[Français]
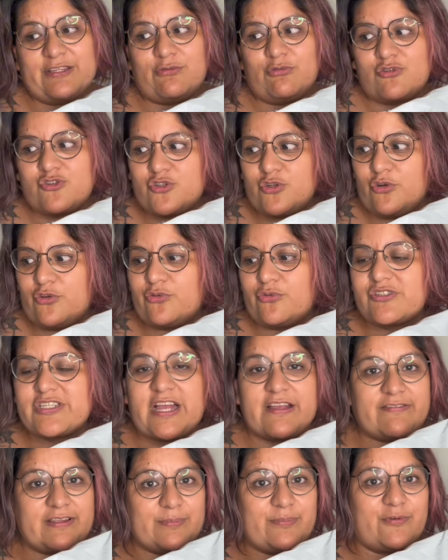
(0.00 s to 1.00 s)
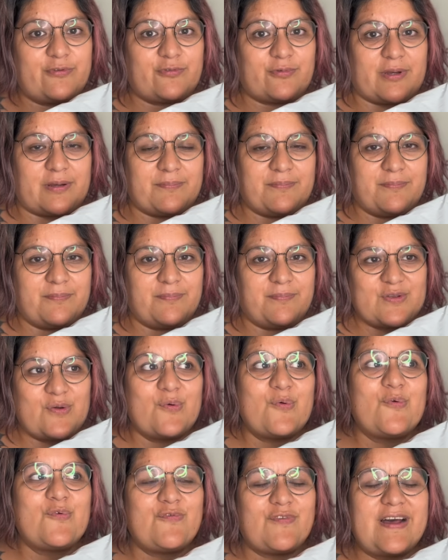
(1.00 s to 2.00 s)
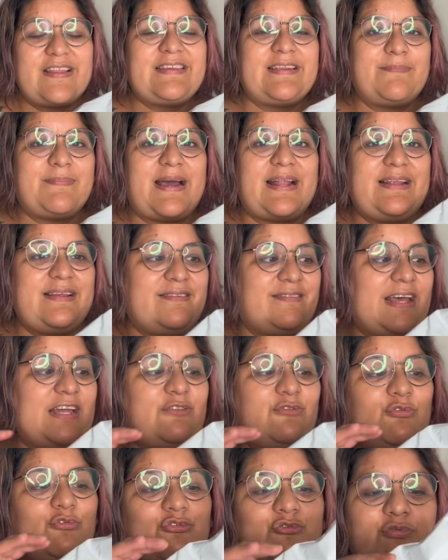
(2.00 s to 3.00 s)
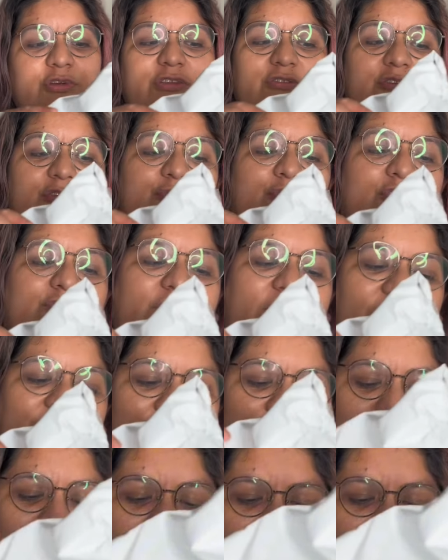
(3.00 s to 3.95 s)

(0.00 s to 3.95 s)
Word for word: d'autres choses dont j'avais besoin. On va déballer ça tout de suite de toute façon.